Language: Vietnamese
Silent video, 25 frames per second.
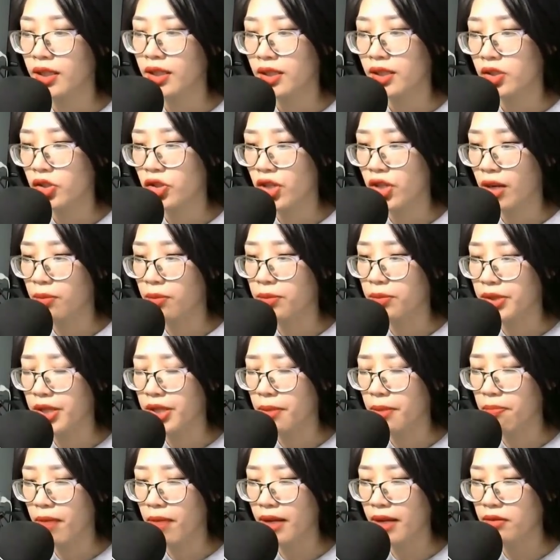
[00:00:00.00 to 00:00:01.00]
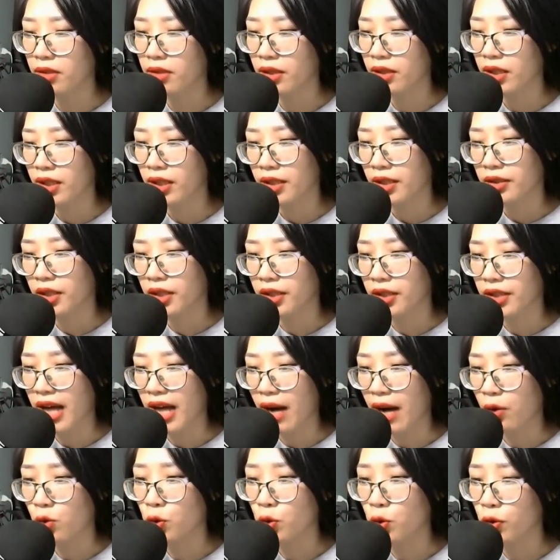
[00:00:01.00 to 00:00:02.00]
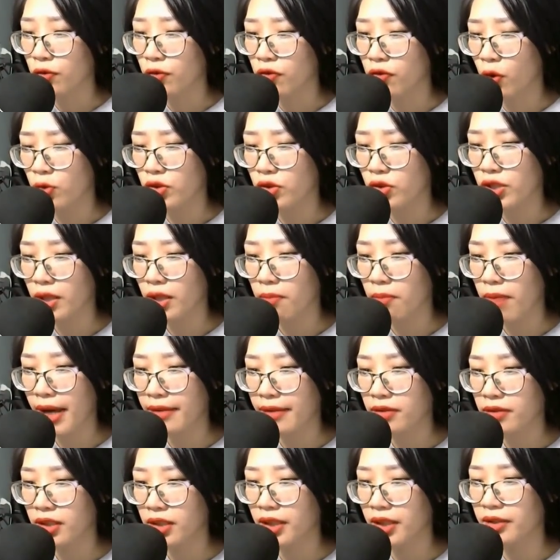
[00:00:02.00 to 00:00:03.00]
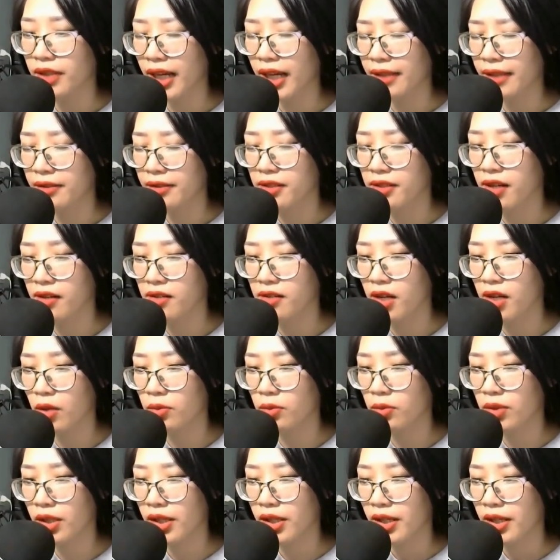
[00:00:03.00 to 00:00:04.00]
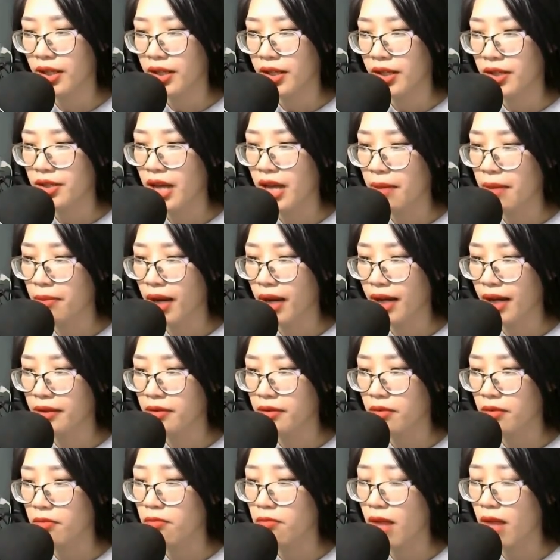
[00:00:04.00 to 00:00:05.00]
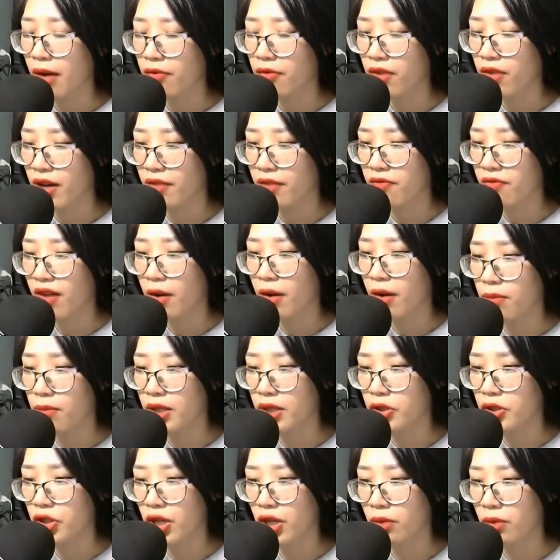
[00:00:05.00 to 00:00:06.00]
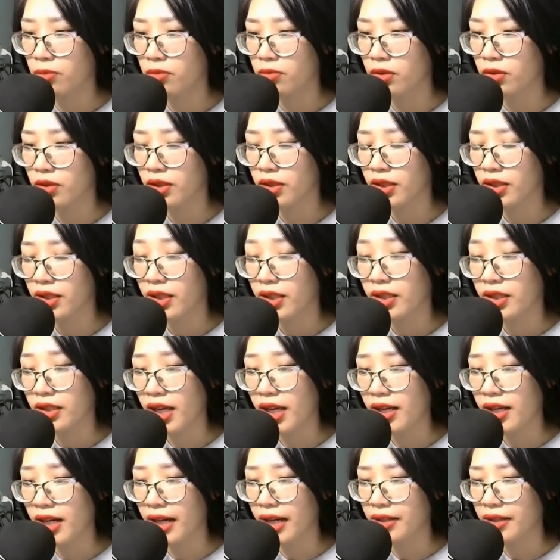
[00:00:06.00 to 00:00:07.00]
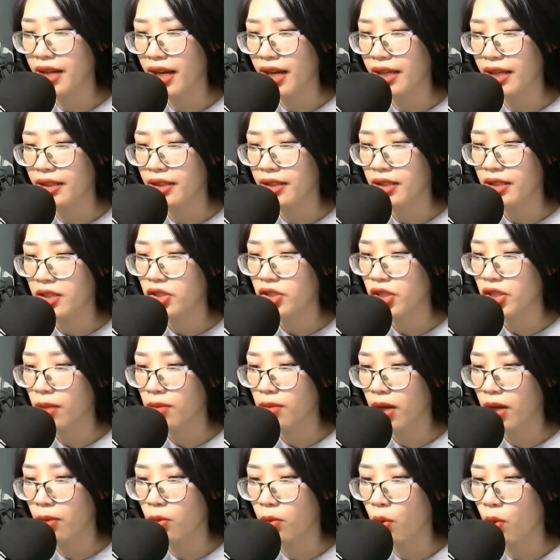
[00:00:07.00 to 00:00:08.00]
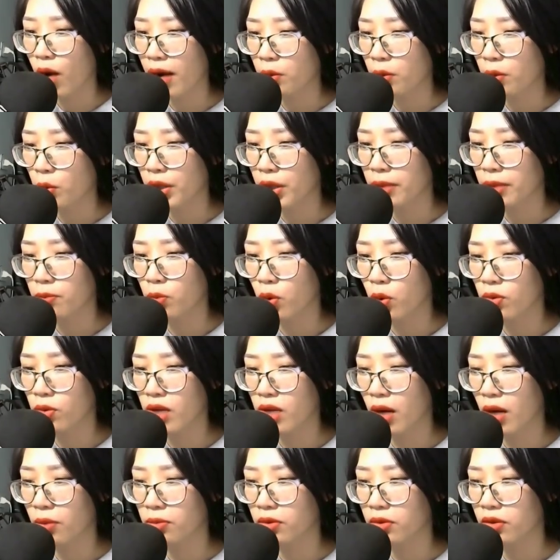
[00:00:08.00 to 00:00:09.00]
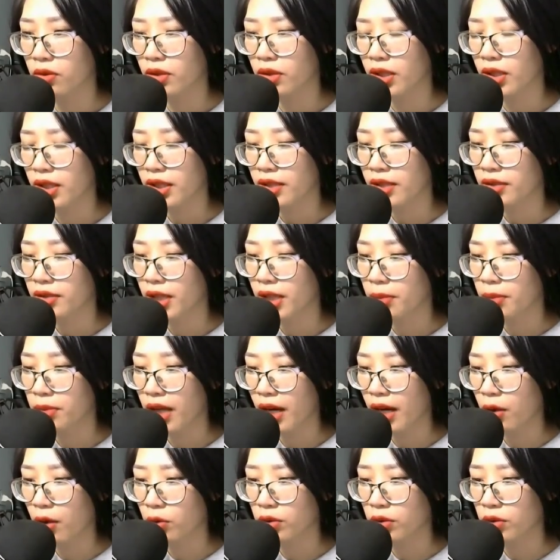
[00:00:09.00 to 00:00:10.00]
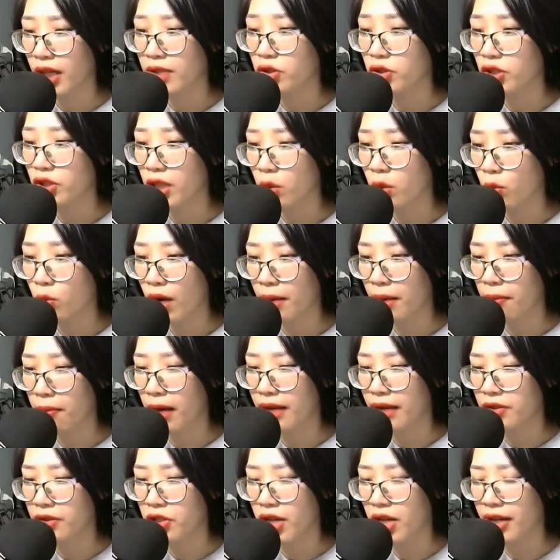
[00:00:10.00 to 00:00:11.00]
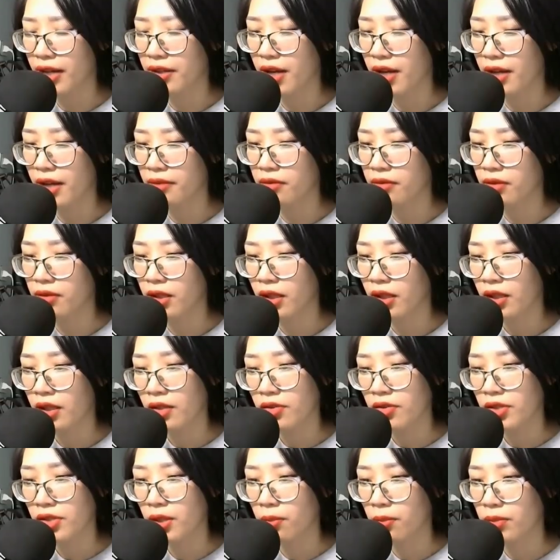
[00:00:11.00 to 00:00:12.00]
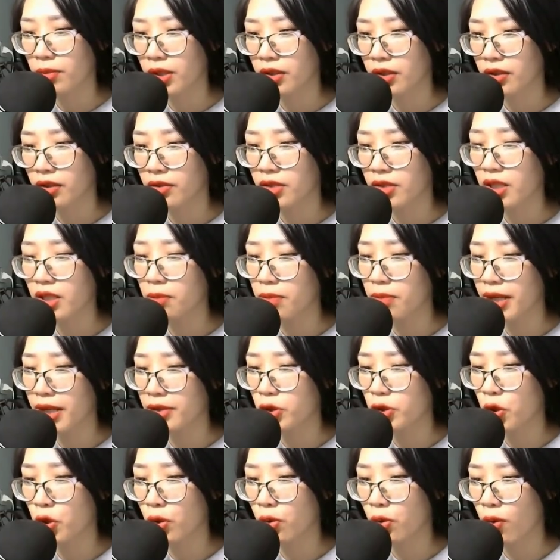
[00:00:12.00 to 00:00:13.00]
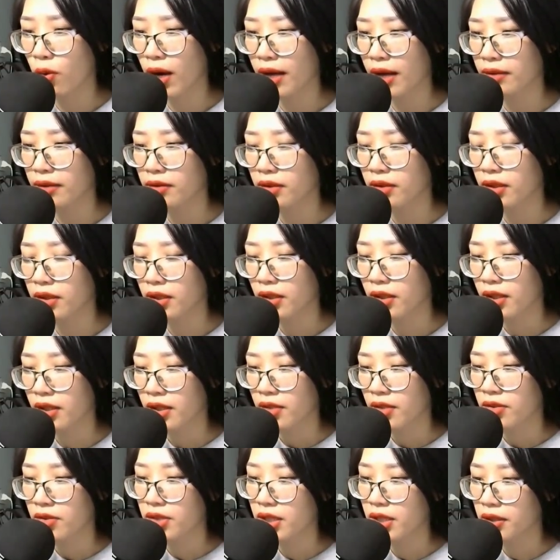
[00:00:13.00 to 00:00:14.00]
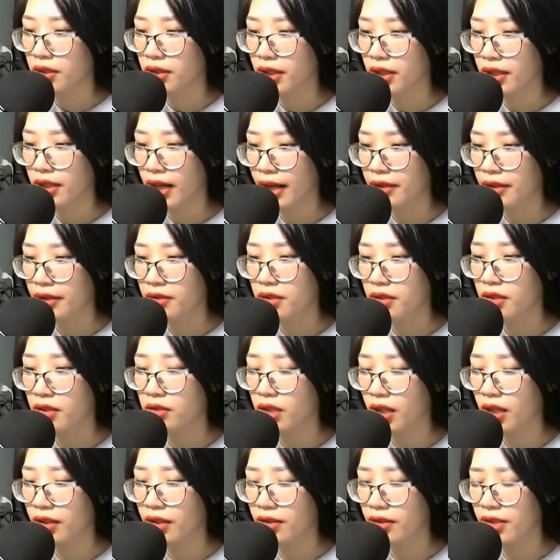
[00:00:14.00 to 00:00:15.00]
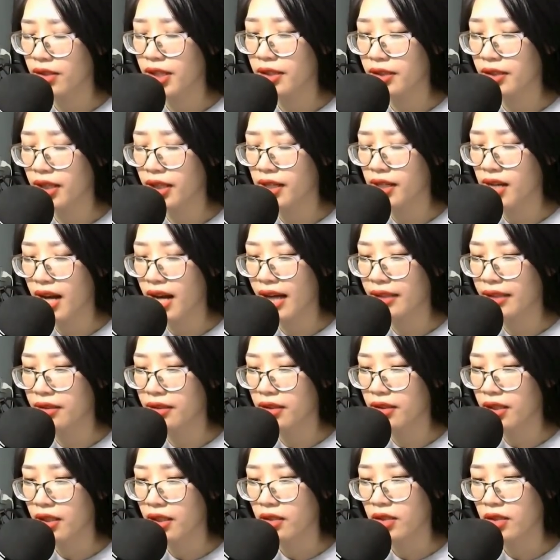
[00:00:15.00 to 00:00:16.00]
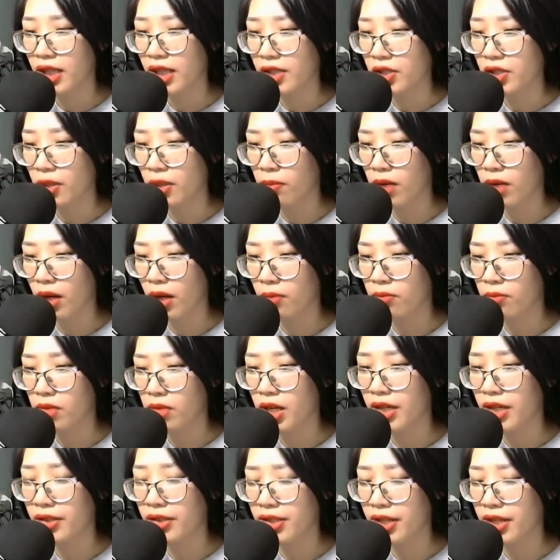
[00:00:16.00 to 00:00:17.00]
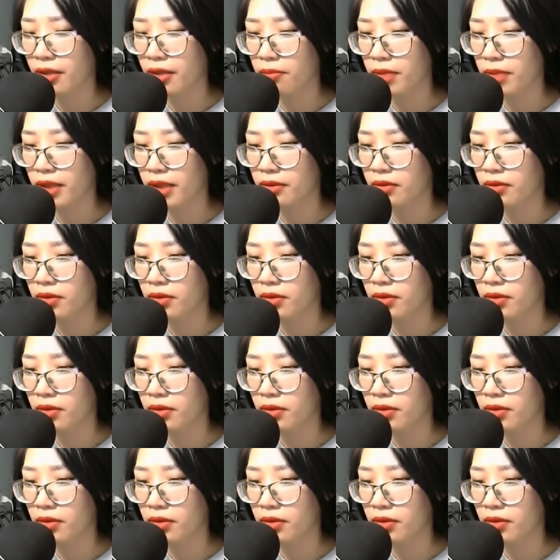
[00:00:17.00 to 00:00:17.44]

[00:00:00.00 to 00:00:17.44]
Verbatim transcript: Trong chớp mắt, từng đạo cuồng vụ sắc bén hình thành cơn lốc, đem hắn bảo vệ vào trong. Thế cảnh này, trong lòng hòa nguyệt buông lỏng. Tiếp theo thành sắc quang mạc tràn đến, giống như nước biển trôi qua. Nhưng khi hắn ngưng thần nhìn kỹ lại, thì trong lòng liền giật mình.